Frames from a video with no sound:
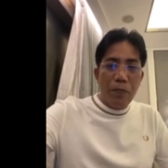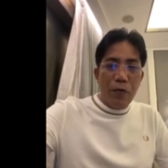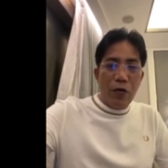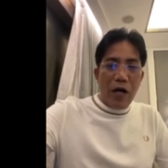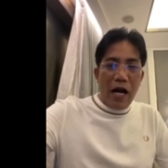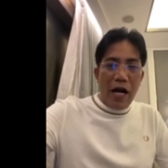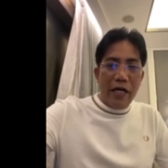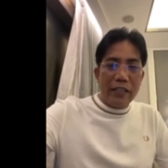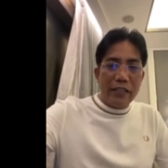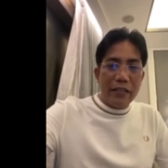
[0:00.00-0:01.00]
Pure
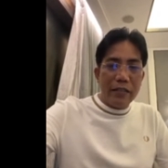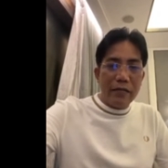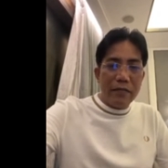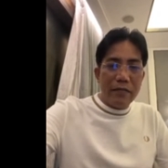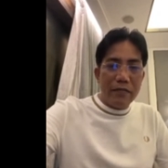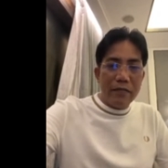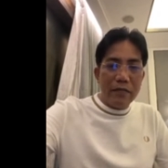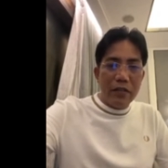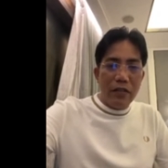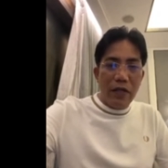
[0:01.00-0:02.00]
Heart,
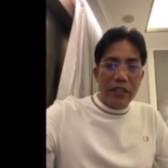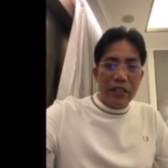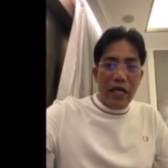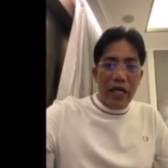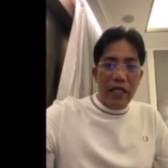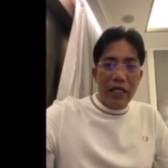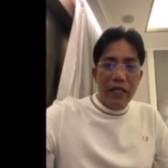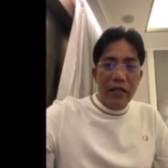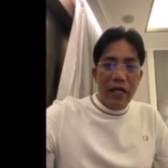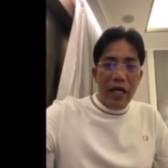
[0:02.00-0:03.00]
USA.
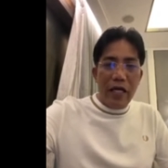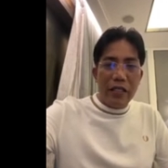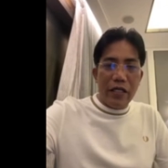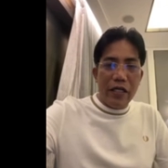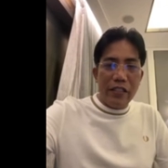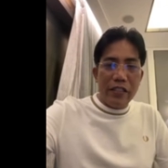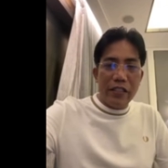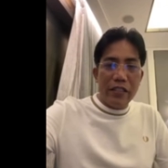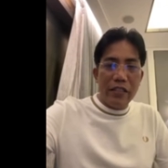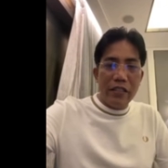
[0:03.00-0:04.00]

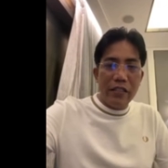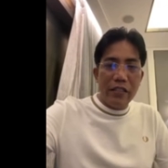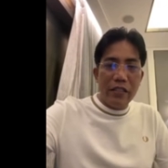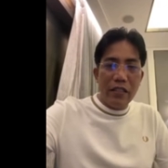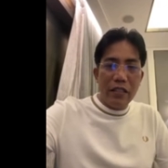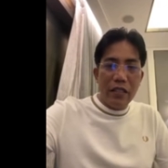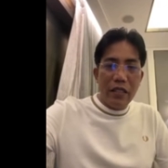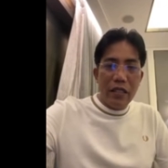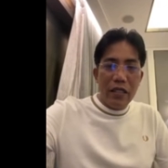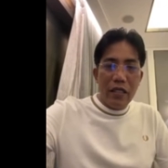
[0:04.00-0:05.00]
Haters,
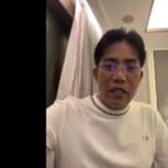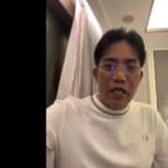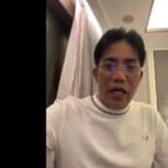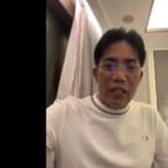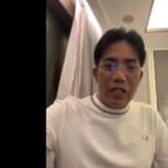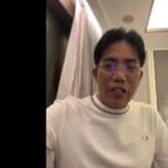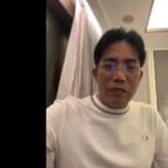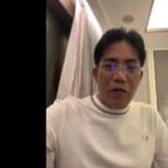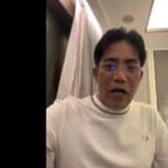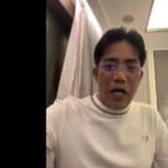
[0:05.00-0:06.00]
haters
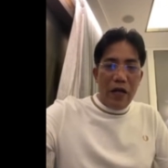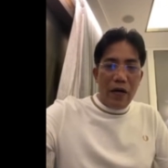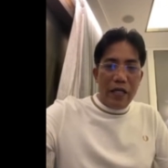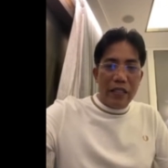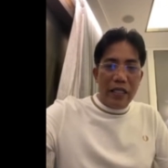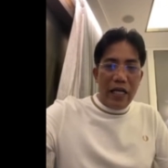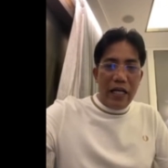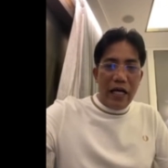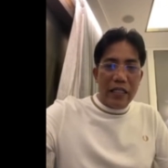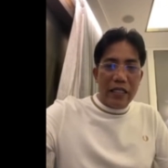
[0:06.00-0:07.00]
mo, ayaw kang
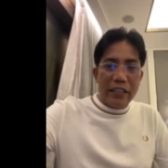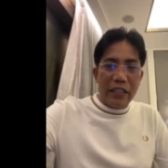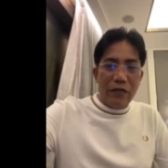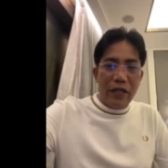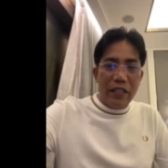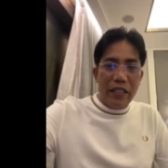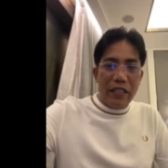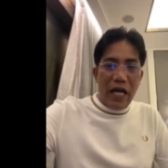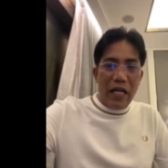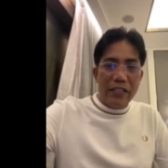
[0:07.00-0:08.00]
tigilan kasi kung hindi
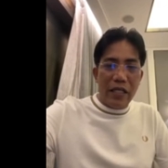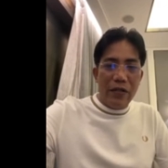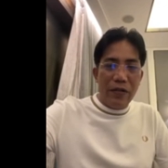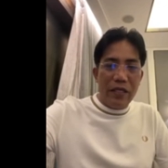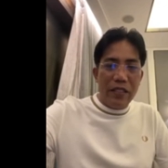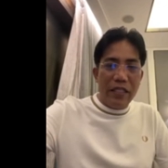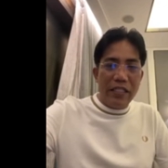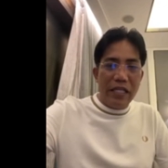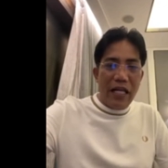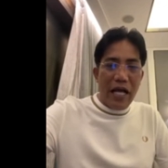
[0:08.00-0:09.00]
dahil sa'yo, hindi
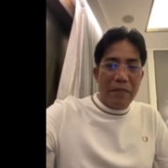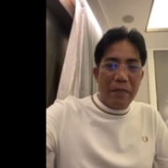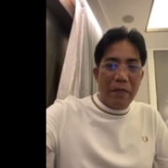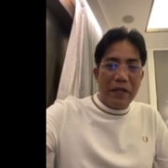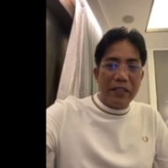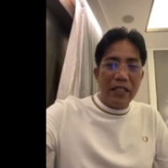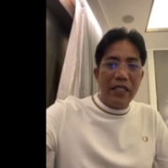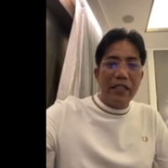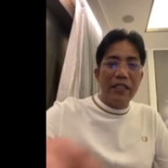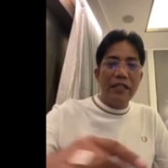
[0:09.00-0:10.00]
sila
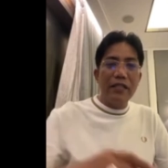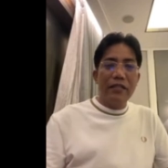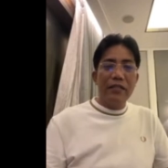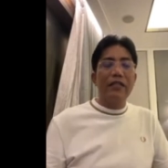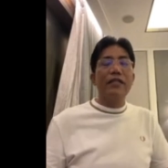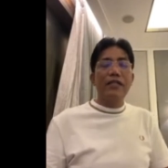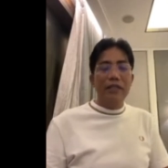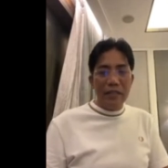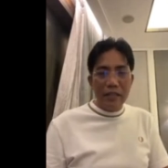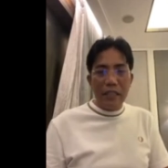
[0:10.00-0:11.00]
mapapansin.
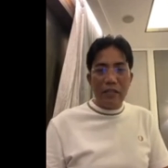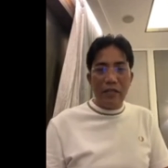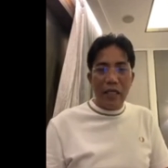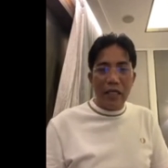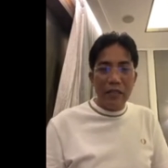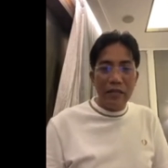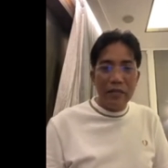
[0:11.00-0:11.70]
Uh, that's correct.